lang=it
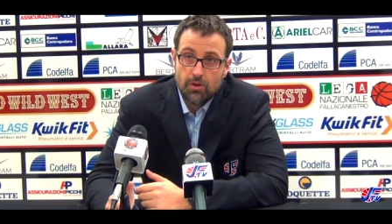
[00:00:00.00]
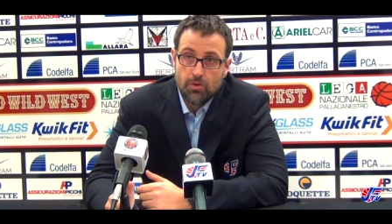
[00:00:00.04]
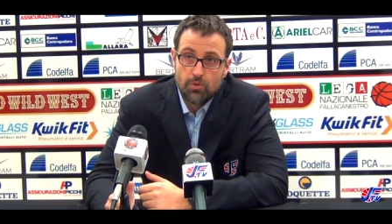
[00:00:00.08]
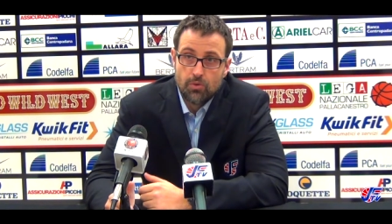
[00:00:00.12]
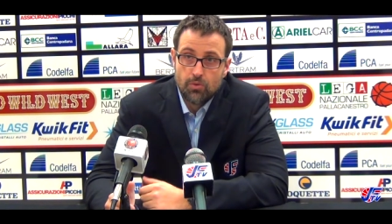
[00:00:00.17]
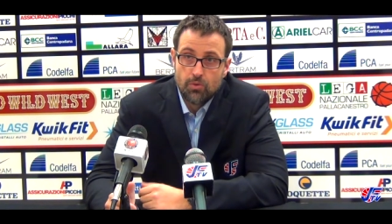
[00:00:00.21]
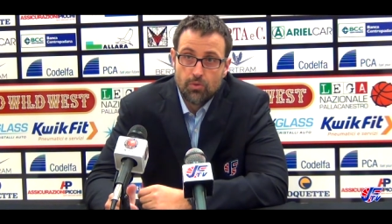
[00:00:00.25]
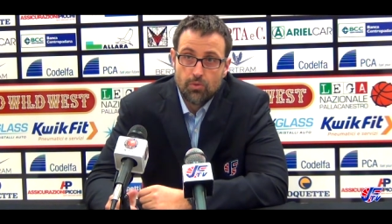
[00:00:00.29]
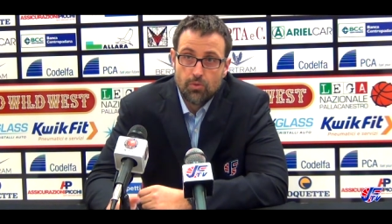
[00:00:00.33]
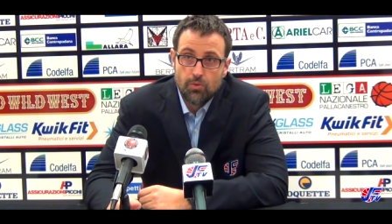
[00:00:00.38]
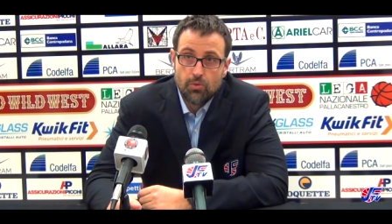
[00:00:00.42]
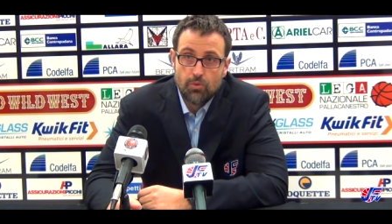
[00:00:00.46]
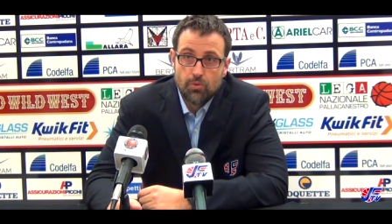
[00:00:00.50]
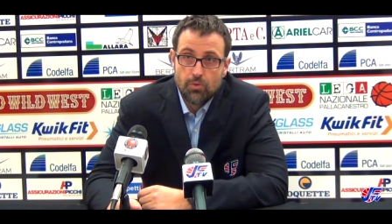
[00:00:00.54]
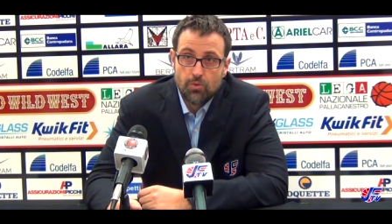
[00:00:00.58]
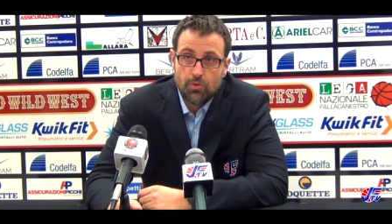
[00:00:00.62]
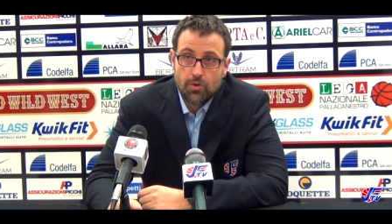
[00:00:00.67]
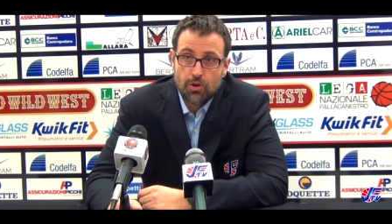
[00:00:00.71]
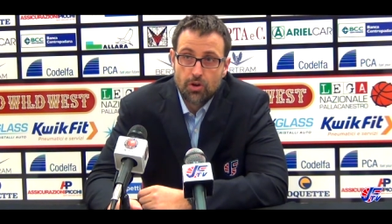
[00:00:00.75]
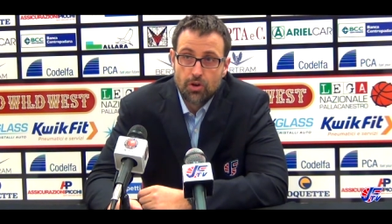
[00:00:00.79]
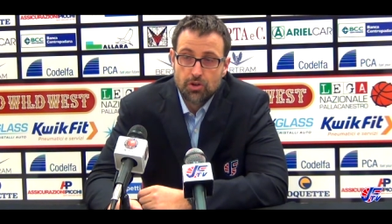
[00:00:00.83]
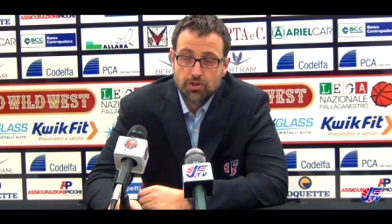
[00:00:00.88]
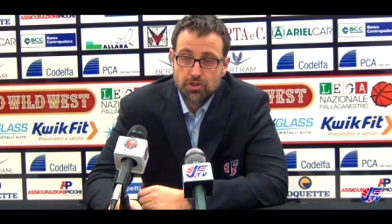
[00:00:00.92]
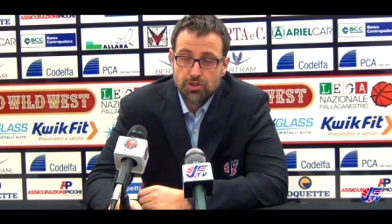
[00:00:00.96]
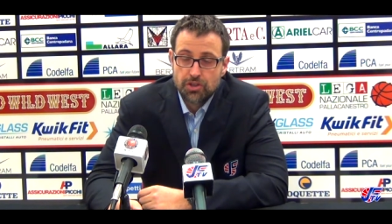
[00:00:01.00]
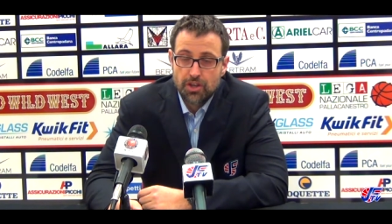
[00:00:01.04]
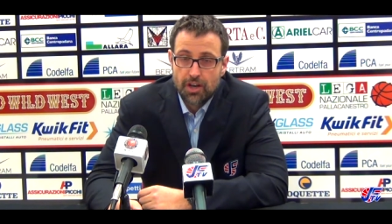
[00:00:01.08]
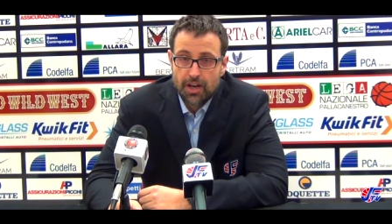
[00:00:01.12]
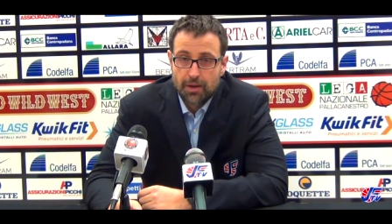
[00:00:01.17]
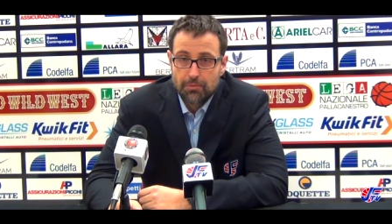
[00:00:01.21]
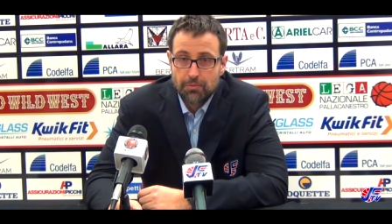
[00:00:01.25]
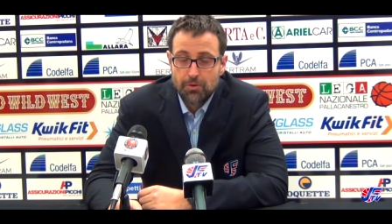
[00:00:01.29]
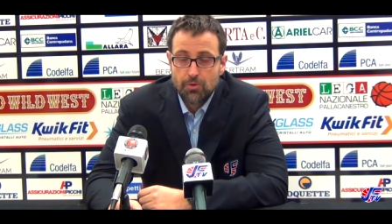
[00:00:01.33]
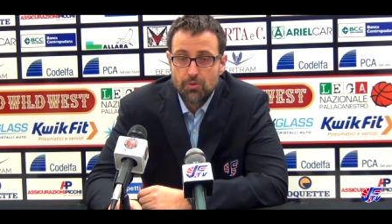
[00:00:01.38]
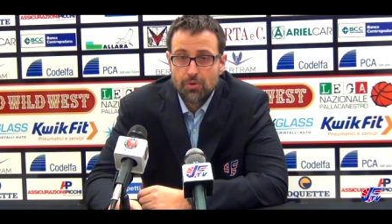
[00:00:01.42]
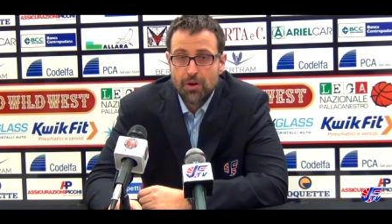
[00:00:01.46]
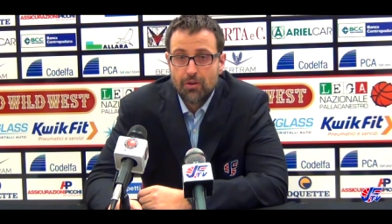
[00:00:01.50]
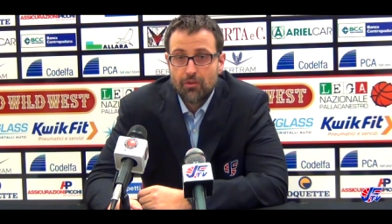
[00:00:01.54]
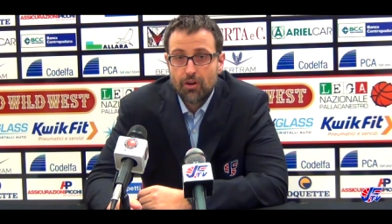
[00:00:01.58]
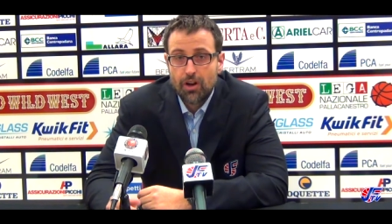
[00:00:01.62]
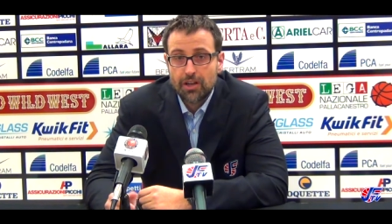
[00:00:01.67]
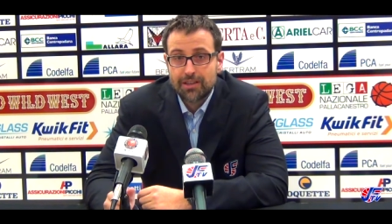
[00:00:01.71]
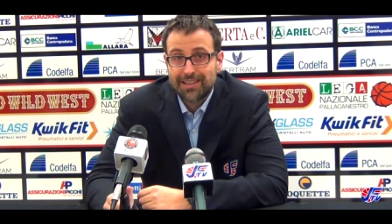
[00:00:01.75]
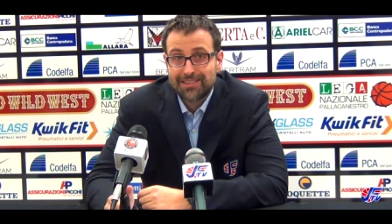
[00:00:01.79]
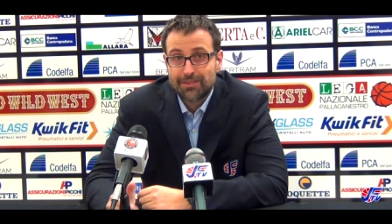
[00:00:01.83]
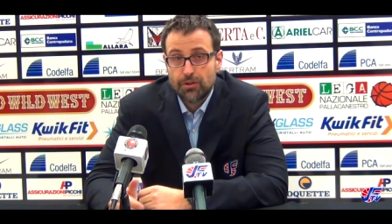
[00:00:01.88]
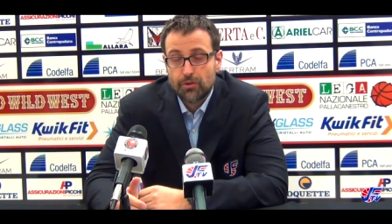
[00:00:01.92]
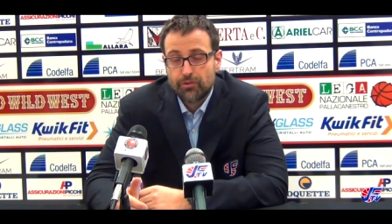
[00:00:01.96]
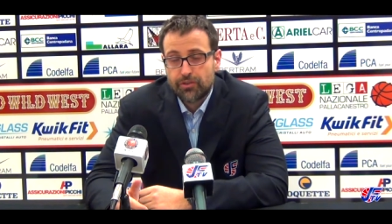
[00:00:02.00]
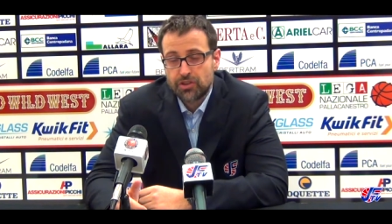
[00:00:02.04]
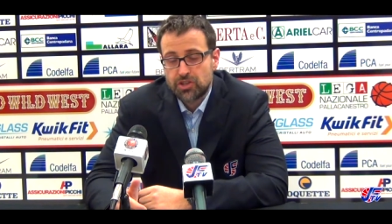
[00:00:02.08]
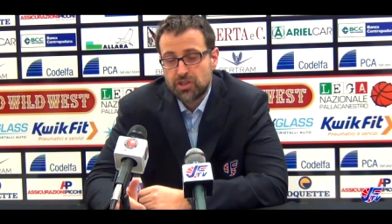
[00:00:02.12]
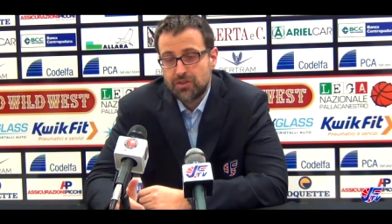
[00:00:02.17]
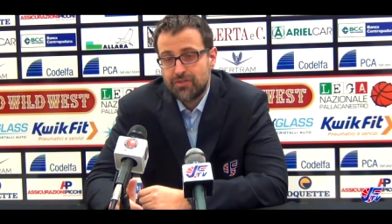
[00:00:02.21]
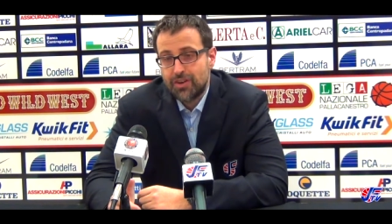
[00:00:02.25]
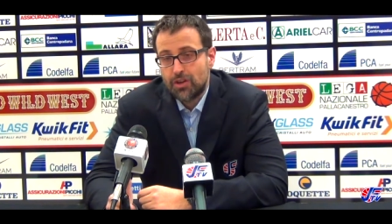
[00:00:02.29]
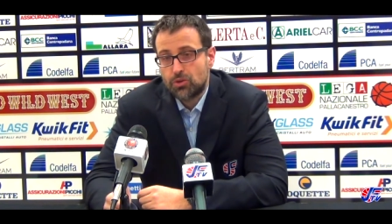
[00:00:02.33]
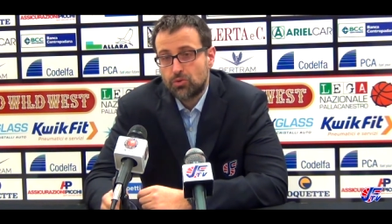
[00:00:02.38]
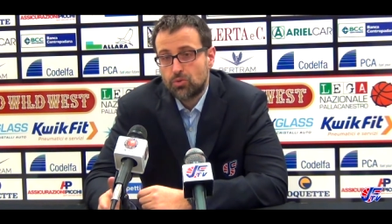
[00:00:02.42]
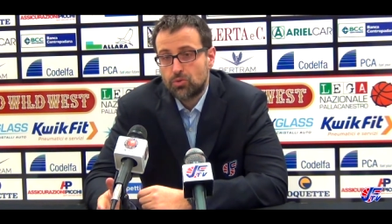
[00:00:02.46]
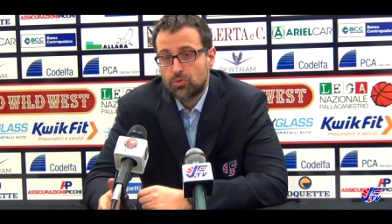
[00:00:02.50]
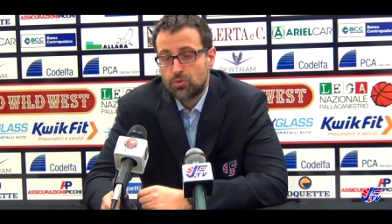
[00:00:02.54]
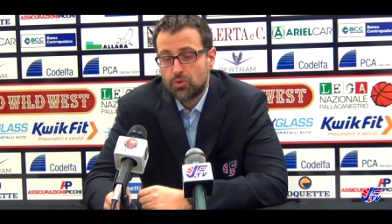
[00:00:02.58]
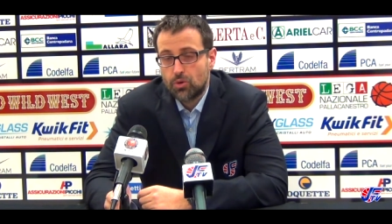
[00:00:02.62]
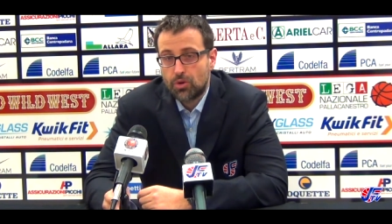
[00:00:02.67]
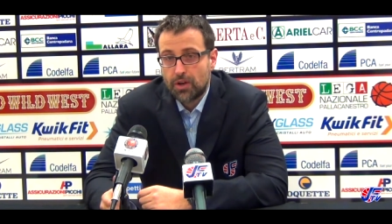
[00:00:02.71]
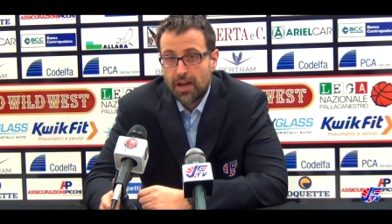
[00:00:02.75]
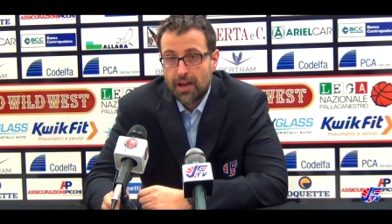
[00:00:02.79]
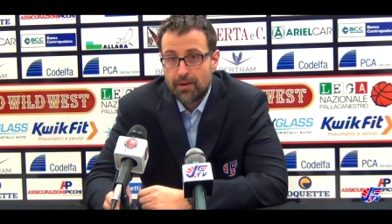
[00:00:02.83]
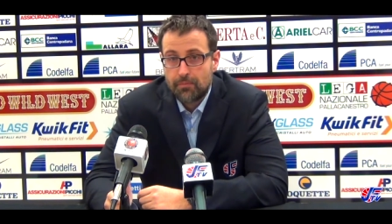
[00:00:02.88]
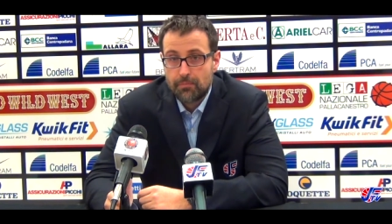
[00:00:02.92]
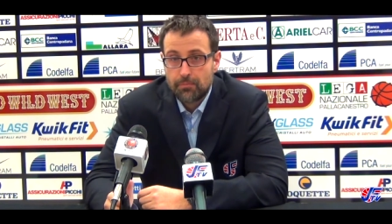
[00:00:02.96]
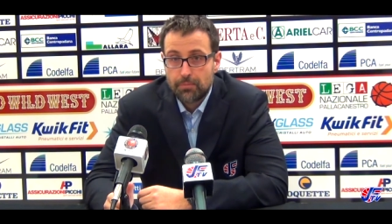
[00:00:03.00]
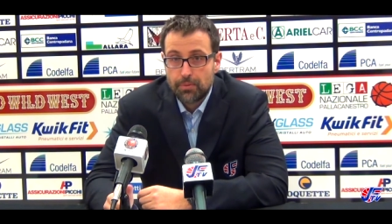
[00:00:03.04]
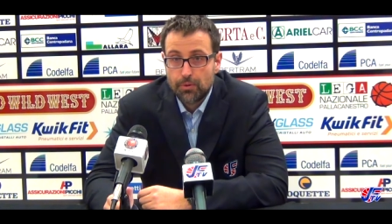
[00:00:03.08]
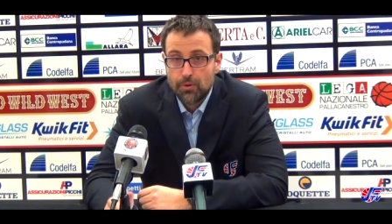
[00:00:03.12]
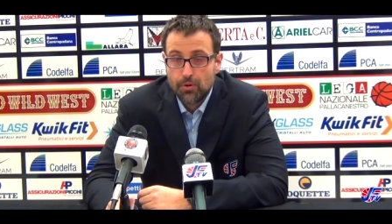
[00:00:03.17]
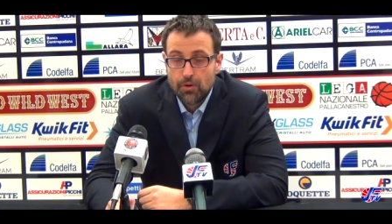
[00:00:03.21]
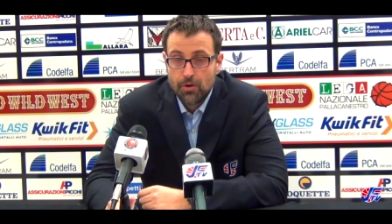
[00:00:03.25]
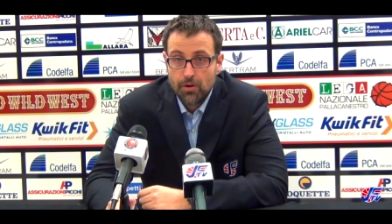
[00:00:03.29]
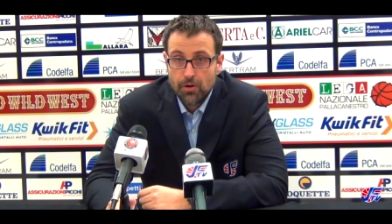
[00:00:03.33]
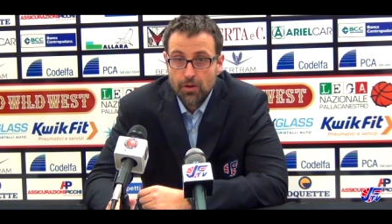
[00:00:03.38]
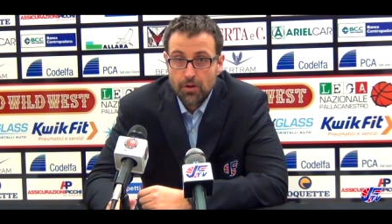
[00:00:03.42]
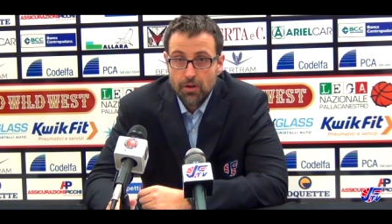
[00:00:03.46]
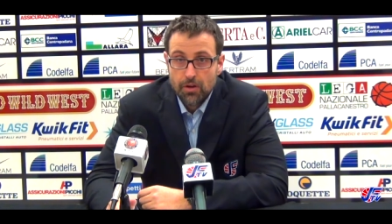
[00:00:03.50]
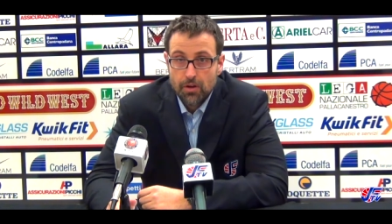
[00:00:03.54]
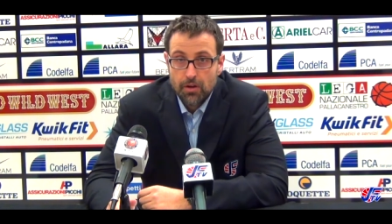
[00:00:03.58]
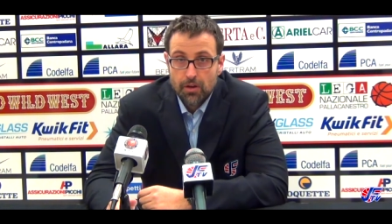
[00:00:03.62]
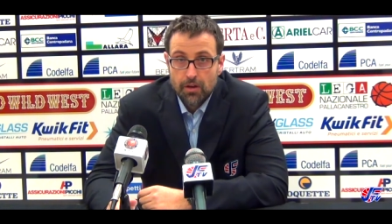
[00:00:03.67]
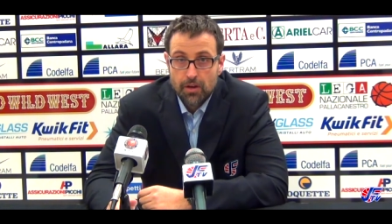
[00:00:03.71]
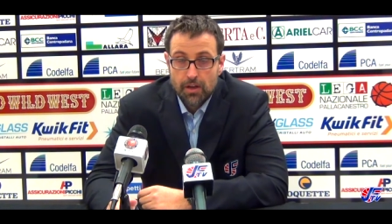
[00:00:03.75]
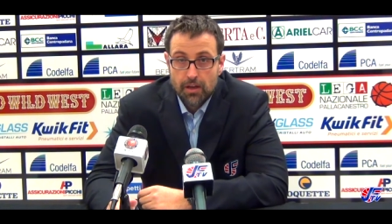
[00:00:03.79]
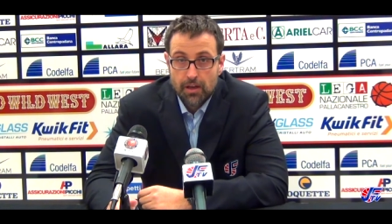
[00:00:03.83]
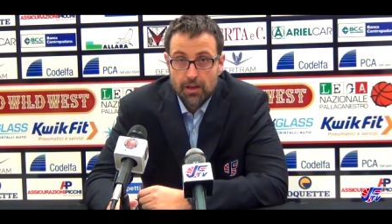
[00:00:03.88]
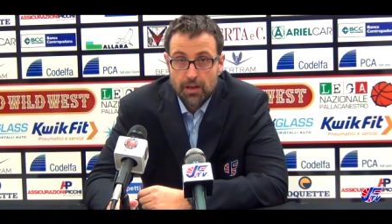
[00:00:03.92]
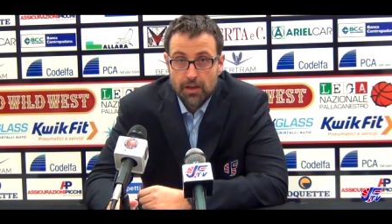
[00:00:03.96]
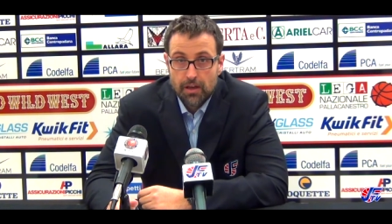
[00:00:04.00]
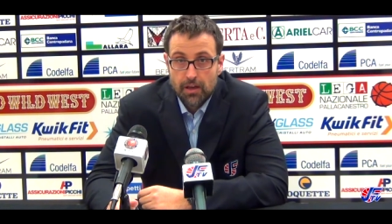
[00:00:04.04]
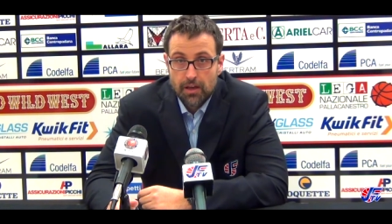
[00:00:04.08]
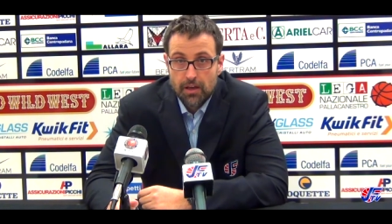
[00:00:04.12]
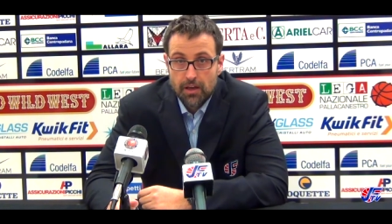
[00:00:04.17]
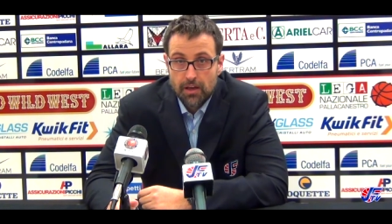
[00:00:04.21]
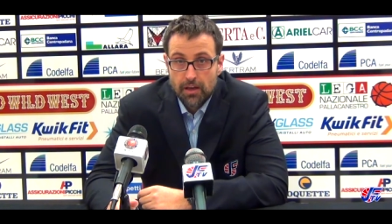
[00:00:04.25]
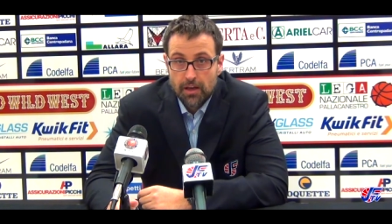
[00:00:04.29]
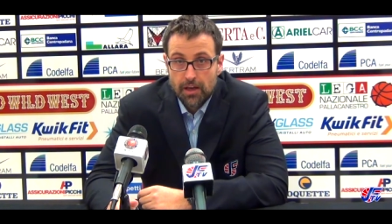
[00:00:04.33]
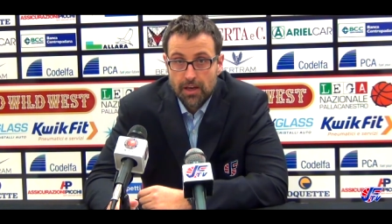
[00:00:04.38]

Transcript: eh, cose di Una volta lo facevi a tutto campo, eh,